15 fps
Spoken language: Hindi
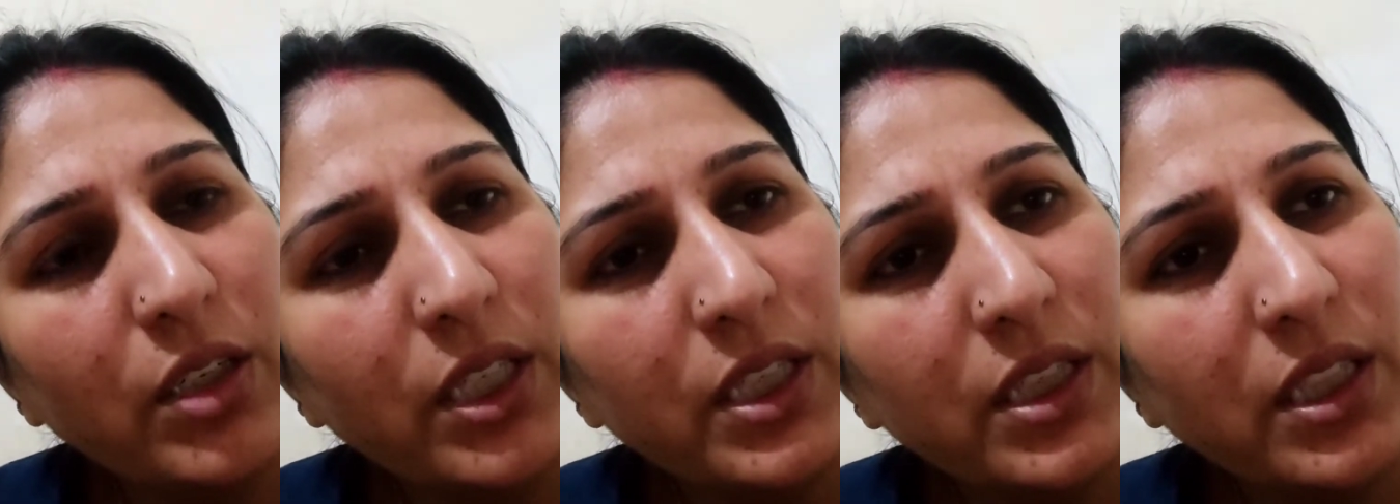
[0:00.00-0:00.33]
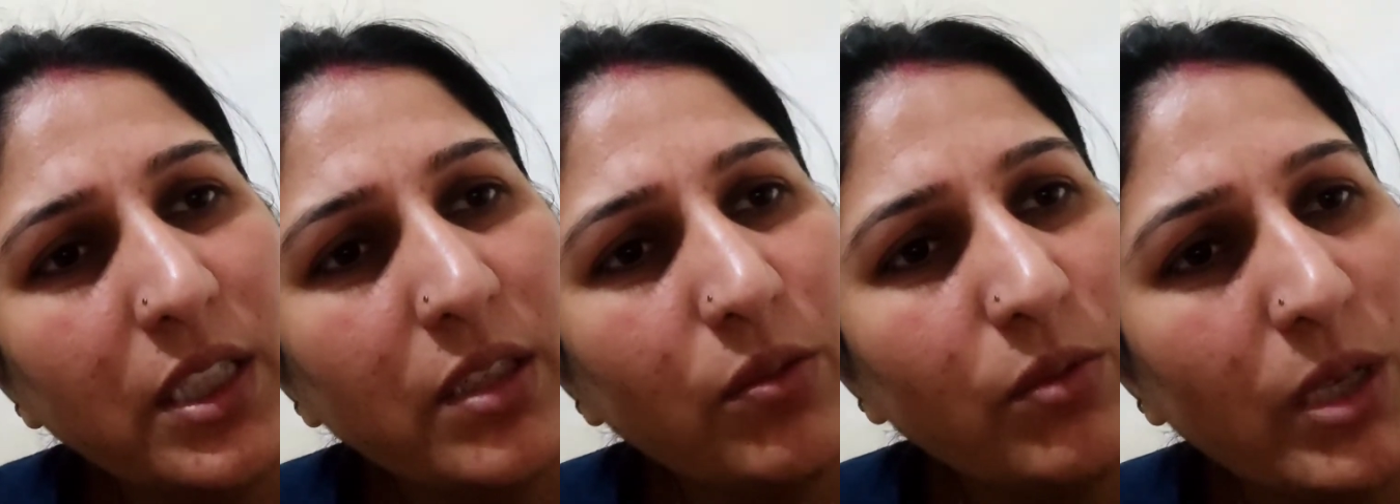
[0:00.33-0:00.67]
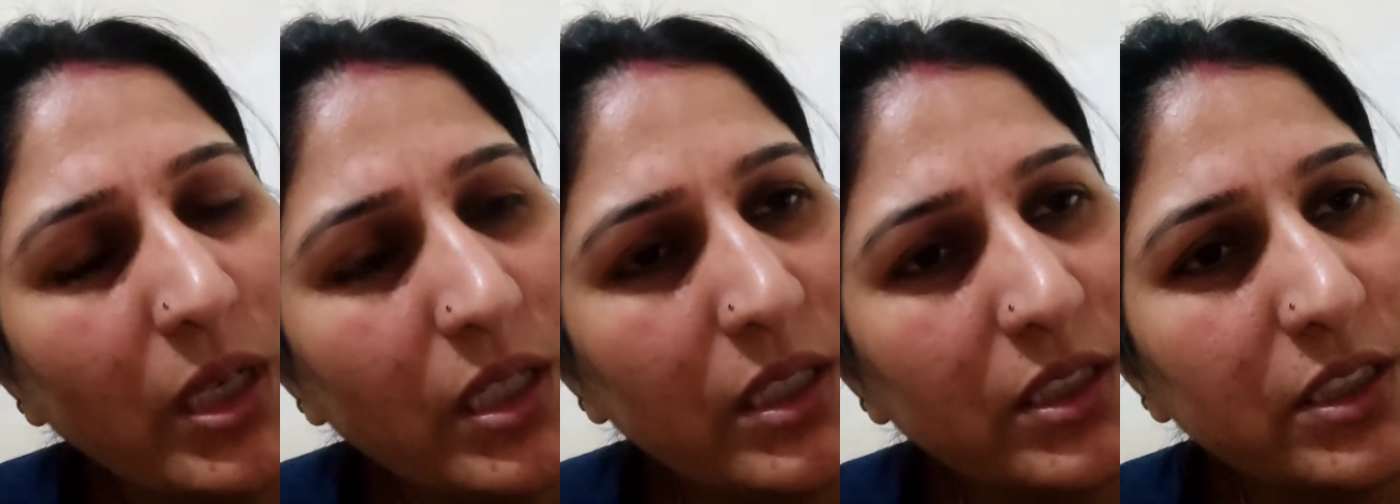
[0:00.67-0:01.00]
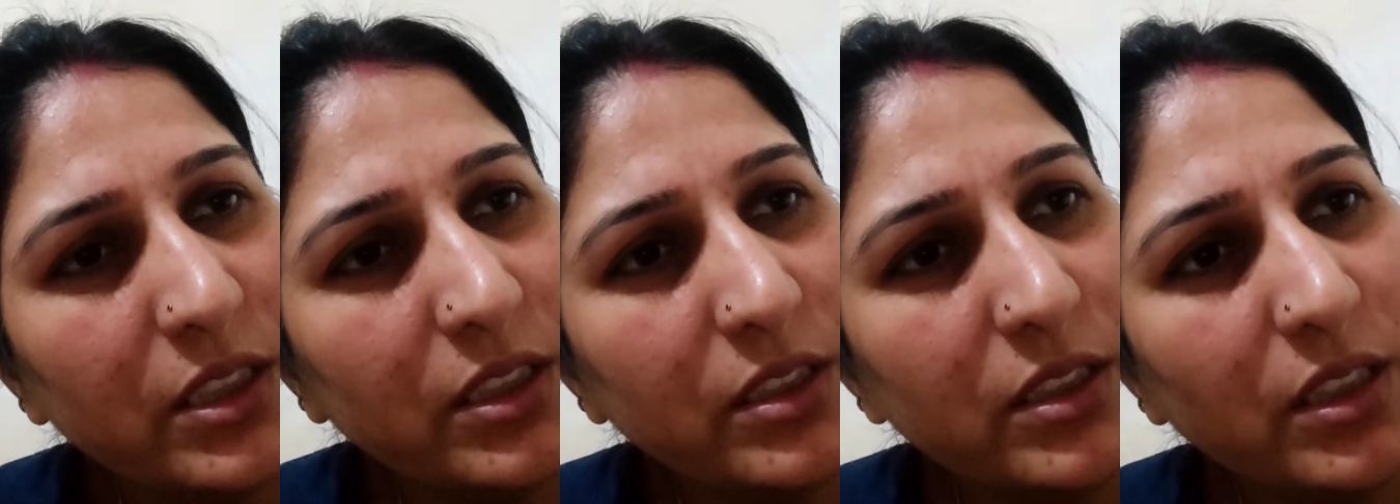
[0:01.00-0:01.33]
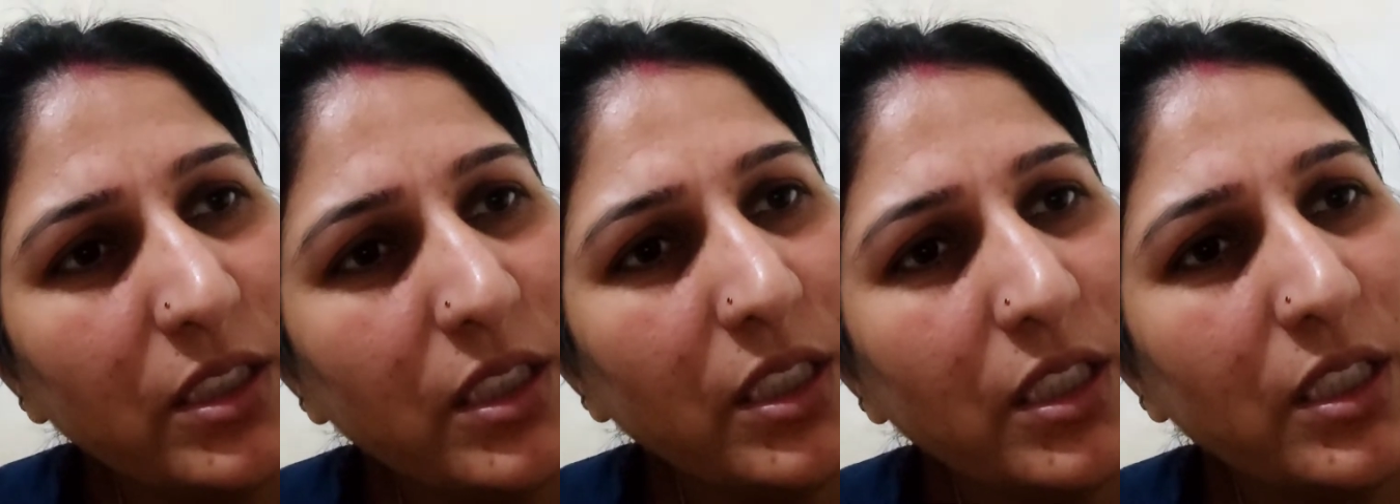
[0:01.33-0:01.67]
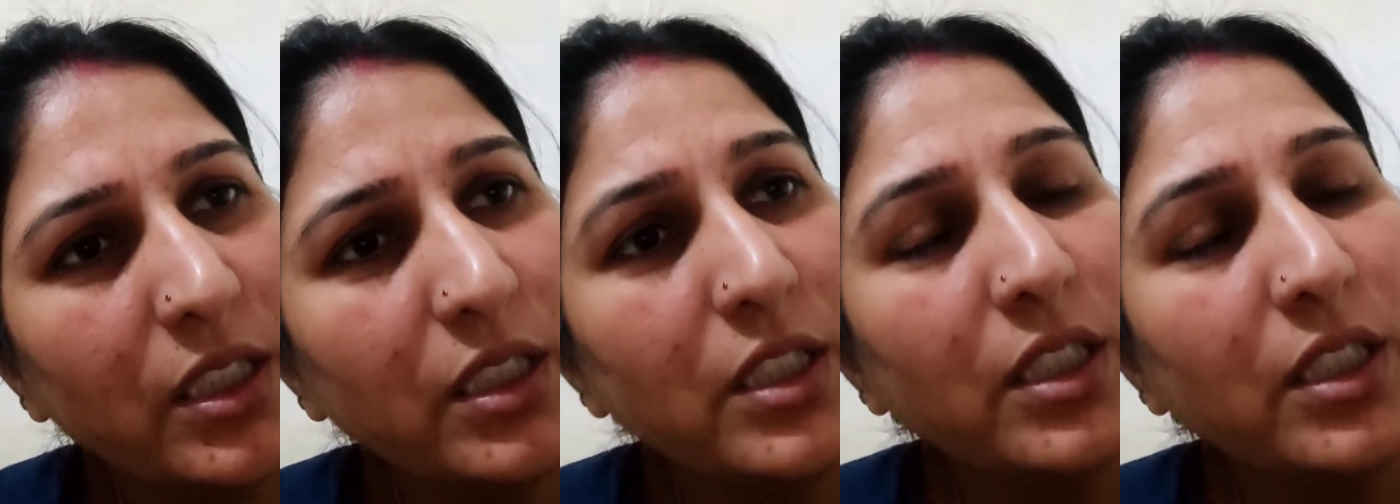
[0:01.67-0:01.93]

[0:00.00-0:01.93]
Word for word: रहता है वहाँ रख सकते हैं